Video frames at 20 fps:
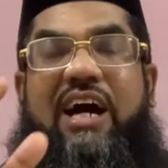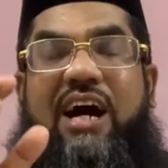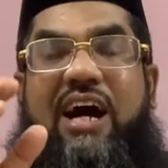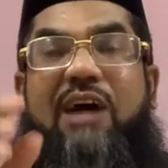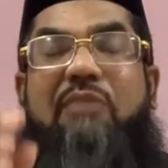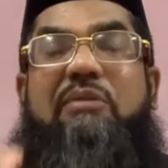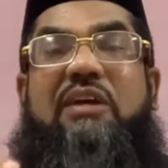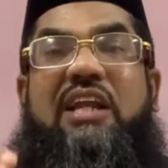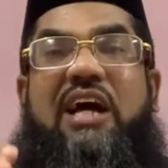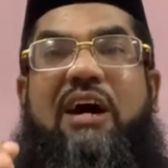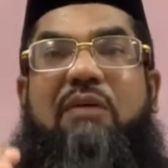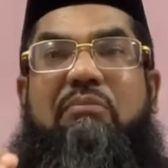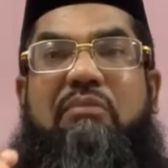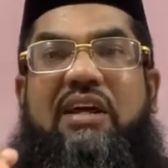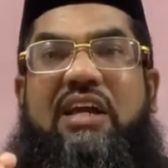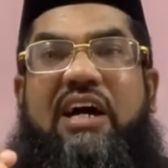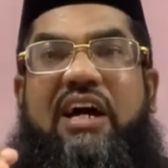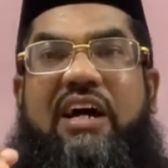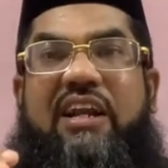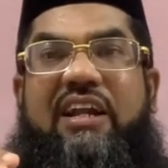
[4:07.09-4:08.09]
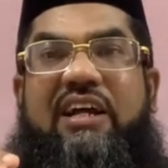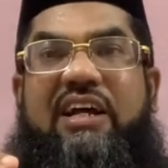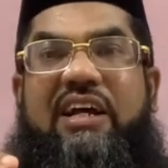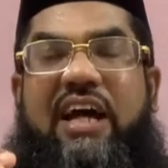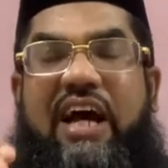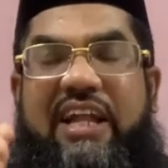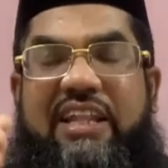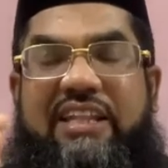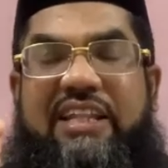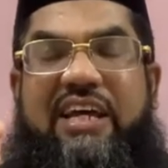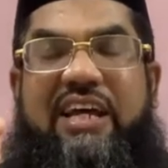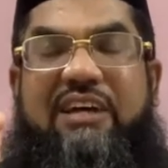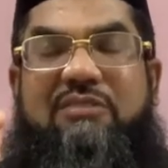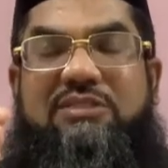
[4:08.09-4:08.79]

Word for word: ஆமினா அம்மையார் அந்த